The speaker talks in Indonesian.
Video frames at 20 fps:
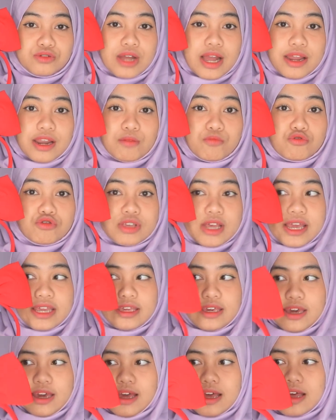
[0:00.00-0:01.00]
juga ada
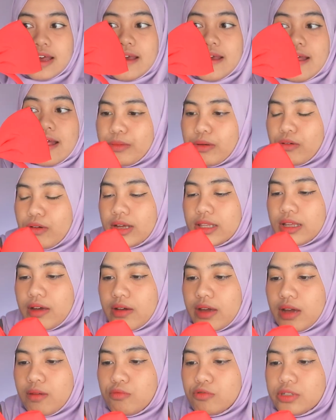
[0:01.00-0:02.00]
busanya. Tapi aku nggak
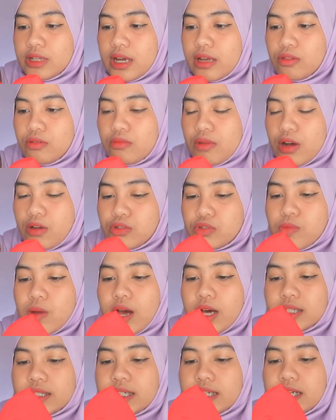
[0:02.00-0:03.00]
tahu ya, busanya tuh bagus
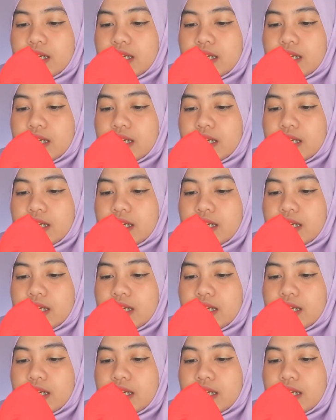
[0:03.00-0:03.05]
banget.